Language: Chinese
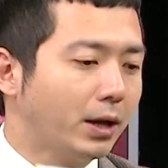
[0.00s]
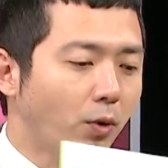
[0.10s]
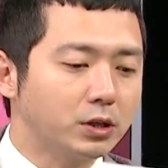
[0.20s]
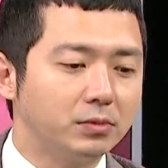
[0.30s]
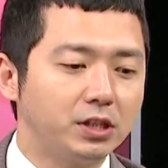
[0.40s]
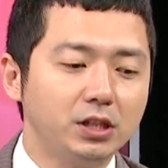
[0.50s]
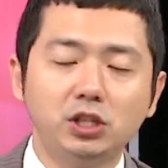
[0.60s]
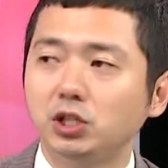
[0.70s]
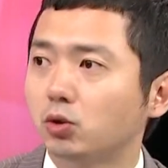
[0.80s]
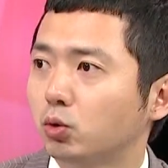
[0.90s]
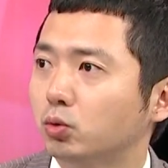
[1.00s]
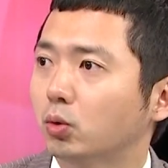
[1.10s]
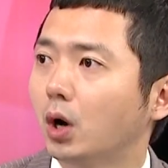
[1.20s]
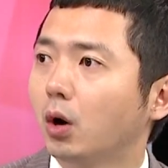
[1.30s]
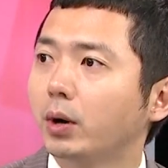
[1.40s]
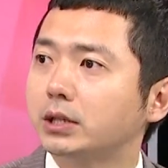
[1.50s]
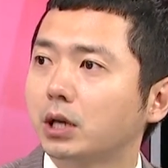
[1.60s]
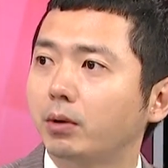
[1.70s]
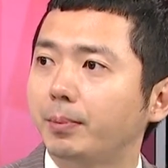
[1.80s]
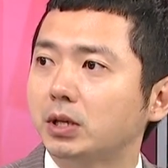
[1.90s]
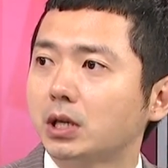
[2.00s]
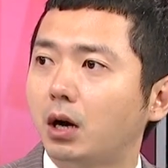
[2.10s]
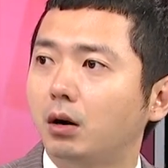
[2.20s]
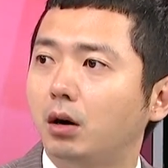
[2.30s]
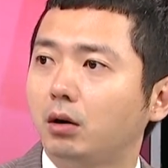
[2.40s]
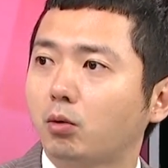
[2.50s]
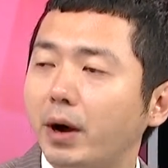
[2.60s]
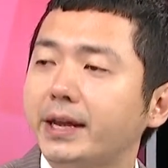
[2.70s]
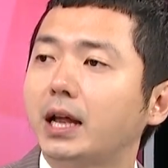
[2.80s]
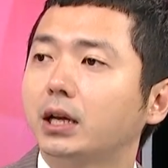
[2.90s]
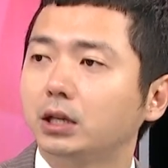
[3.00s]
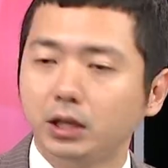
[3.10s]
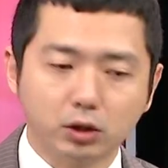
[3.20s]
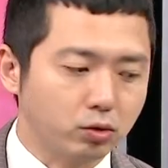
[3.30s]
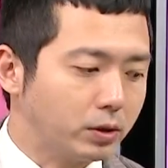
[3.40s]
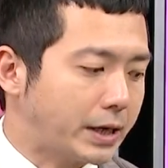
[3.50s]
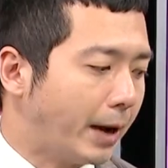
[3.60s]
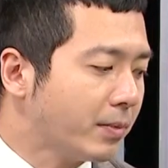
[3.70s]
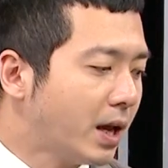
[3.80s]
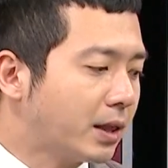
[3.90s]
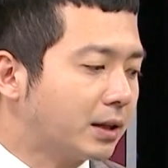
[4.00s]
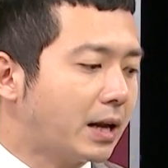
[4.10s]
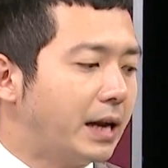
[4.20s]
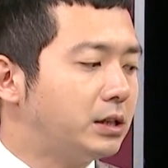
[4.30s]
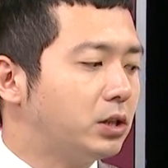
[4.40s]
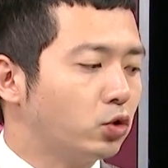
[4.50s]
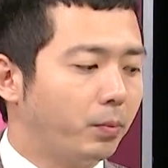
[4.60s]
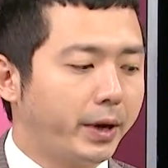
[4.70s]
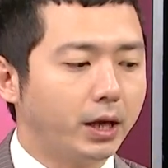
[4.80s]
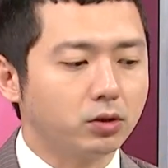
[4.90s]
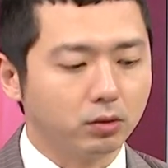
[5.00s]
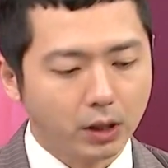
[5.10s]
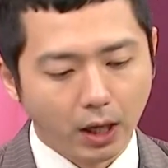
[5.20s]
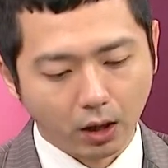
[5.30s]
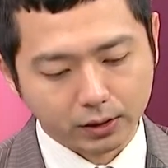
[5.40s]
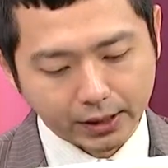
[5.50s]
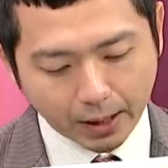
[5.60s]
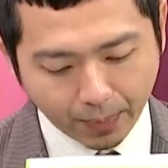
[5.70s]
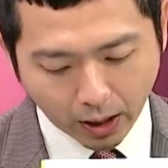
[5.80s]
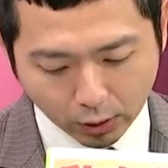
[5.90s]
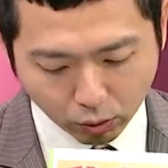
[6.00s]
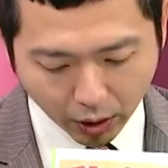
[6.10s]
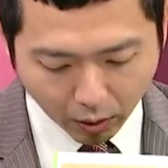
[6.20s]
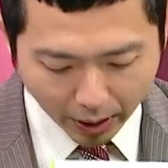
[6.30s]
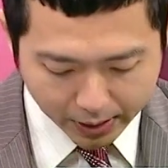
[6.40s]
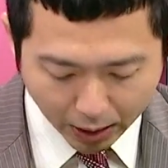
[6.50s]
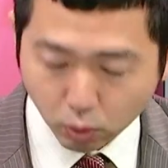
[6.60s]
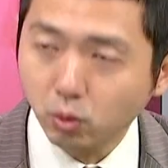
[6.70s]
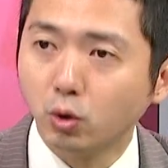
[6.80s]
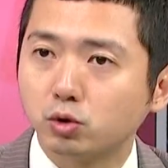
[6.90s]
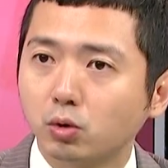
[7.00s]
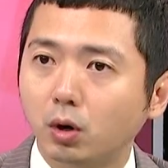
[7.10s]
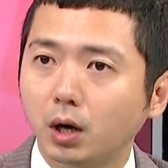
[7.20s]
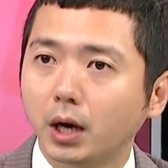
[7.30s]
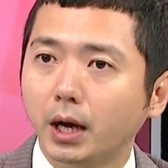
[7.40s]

来，那为什么今天金融股会成为比较灌压的一个所在？那当然，其实我们可以从这张表来做一个观察。如果说